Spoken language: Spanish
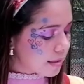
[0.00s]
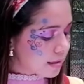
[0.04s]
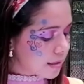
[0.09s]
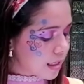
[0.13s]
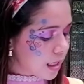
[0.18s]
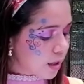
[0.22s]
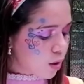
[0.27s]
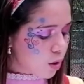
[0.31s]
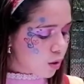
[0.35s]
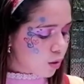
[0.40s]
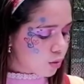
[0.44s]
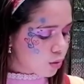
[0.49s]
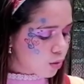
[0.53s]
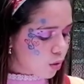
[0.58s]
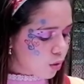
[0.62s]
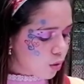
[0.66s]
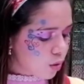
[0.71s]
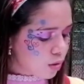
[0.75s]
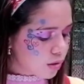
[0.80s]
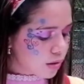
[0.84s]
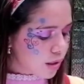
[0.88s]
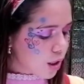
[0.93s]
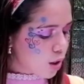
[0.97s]
Cerró los
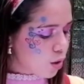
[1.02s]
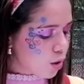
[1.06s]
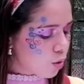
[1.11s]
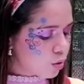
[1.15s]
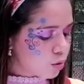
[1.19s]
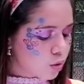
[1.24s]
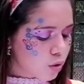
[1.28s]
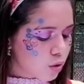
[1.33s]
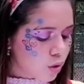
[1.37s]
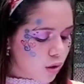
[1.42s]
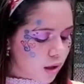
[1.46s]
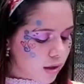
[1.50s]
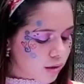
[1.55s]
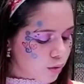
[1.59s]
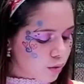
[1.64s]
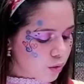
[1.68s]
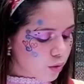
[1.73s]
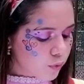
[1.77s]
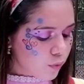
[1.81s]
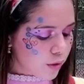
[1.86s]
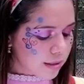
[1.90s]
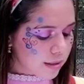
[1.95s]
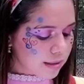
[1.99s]
ojos y con todas
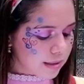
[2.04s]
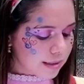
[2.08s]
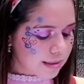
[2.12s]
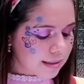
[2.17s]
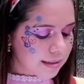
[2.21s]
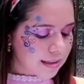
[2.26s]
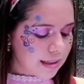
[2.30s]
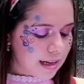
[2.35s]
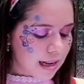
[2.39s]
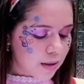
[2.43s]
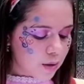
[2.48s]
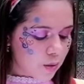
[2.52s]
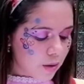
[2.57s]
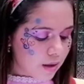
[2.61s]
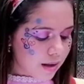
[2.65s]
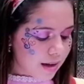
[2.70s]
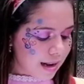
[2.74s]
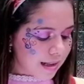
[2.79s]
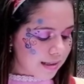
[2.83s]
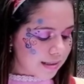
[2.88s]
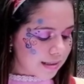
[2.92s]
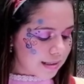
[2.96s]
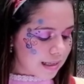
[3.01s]
sus fuerzas trató
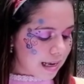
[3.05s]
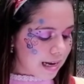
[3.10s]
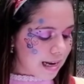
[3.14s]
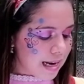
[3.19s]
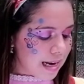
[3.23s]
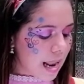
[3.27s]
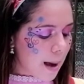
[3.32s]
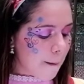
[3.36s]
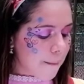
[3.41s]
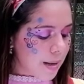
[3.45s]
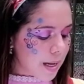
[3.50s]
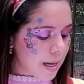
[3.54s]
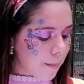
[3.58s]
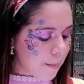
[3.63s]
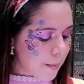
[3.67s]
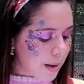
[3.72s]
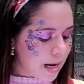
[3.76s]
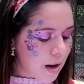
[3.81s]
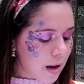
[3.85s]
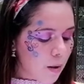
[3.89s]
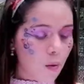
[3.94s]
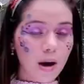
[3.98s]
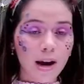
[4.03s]
de lanzar la
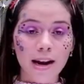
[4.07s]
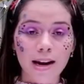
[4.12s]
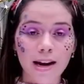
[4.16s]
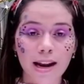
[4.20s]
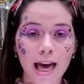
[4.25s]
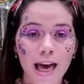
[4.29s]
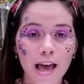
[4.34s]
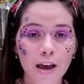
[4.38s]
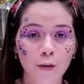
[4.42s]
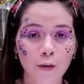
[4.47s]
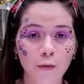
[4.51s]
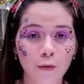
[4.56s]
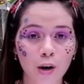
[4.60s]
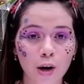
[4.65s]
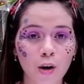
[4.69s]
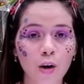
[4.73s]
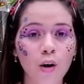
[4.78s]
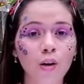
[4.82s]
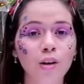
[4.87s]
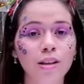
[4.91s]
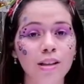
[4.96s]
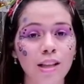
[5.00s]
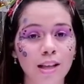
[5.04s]
primera bocanada de
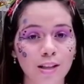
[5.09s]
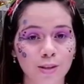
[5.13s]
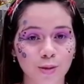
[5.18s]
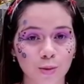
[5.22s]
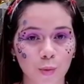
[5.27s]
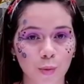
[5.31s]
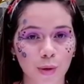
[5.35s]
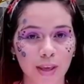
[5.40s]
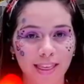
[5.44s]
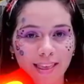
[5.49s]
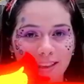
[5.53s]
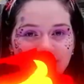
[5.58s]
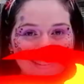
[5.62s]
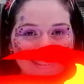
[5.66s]
fuego de su vida.